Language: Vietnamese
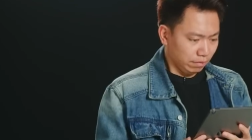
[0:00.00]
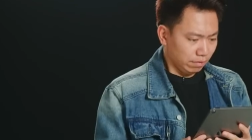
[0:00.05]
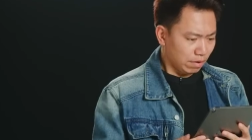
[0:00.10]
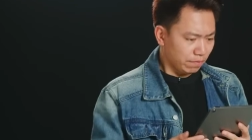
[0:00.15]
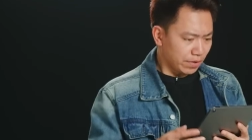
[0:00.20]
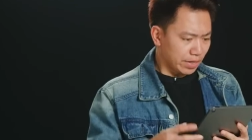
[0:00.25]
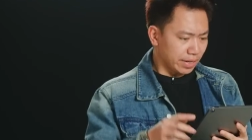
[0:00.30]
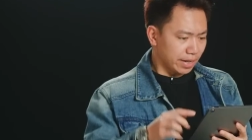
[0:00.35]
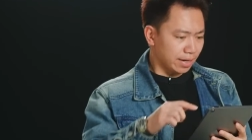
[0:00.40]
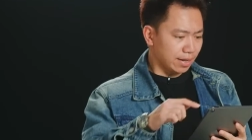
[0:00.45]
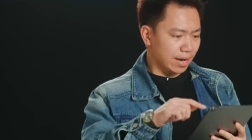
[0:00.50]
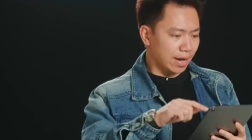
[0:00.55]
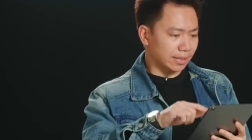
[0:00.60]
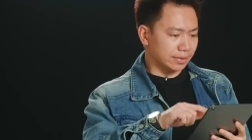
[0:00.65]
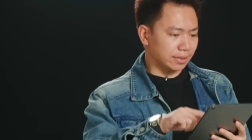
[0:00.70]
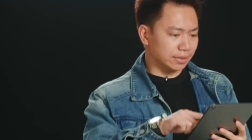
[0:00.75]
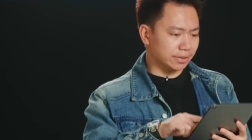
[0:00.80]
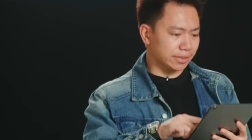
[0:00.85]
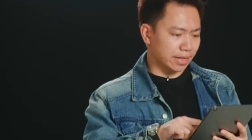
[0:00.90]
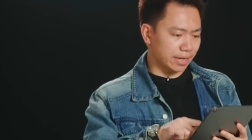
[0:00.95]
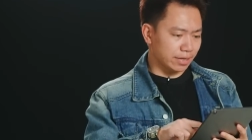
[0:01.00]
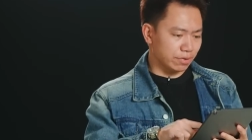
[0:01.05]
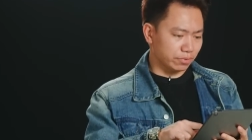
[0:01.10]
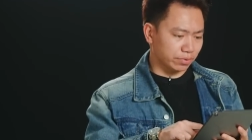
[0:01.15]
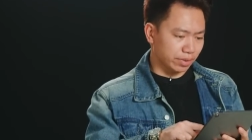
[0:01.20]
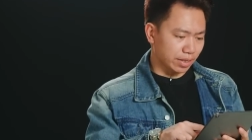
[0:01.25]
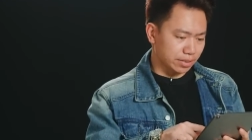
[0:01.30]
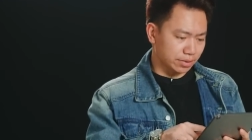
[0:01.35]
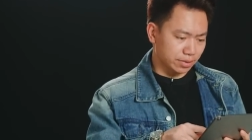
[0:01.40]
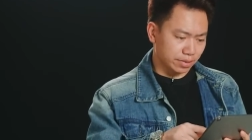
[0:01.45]
Và vì đây là hai chiếc xe ưu
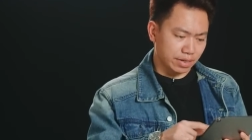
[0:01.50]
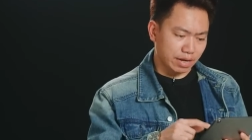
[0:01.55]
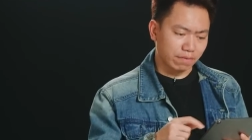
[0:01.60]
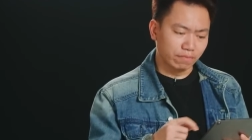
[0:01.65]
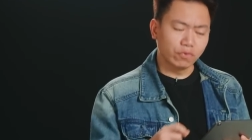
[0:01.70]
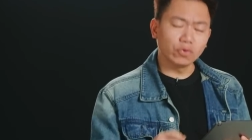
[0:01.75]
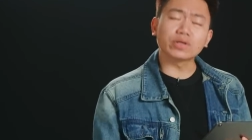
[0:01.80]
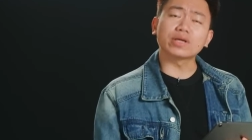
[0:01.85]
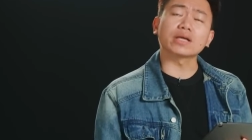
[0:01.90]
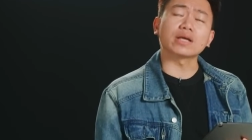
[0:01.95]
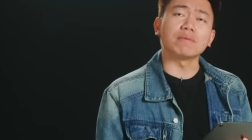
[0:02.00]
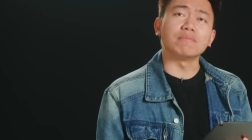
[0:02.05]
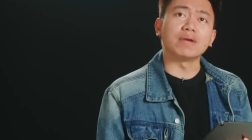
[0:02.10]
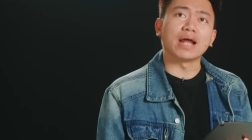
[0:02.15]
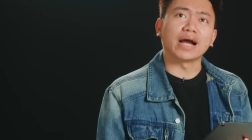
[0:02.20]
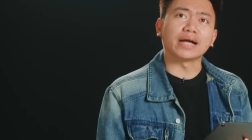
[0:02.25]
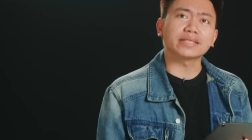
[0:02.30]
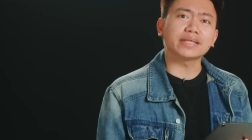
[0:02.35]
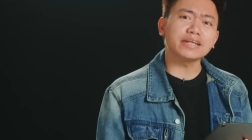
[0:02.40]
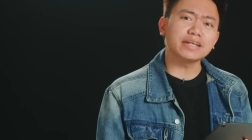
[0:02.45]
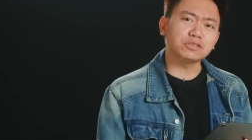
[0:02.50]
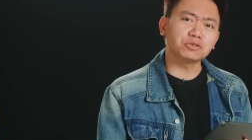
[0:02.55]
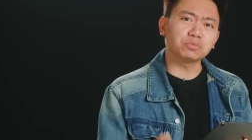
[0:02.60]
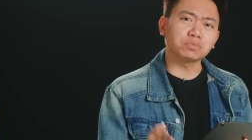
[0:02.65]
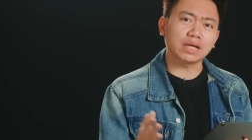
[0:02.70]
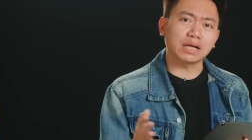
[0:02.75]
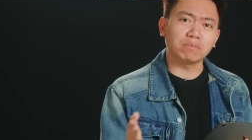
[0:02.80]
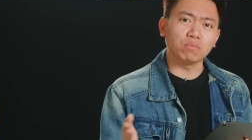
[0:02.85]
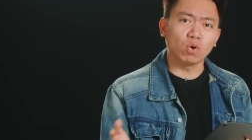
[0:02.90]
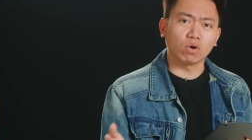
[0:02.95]
tiên cho niềm vui khi cầm lái, thế nên
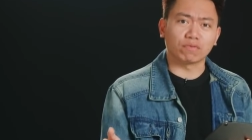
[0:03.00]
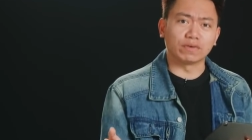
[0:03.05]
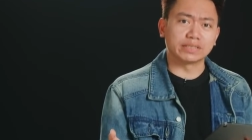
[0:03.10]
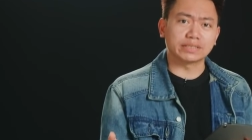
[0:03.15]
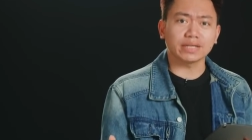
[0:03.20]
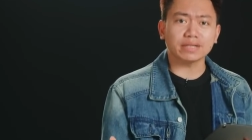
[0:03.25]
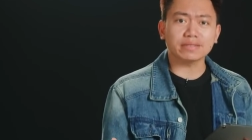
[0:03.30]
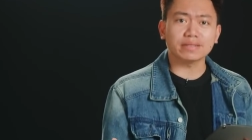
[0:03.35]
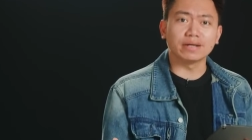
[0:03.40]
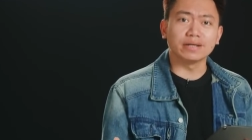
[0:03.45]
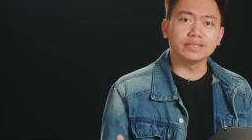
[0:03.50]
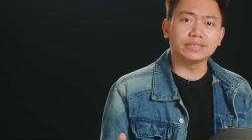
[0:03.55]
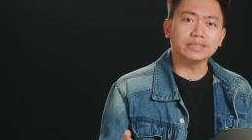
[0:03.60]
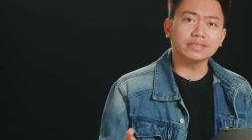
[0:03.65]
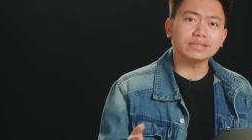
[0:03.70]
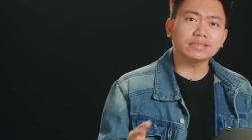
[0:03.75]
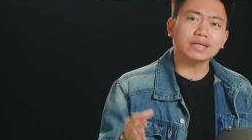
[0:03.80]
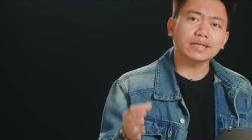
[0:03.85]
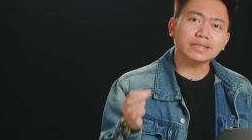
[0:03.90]
chúng ta buộc phải xét tới những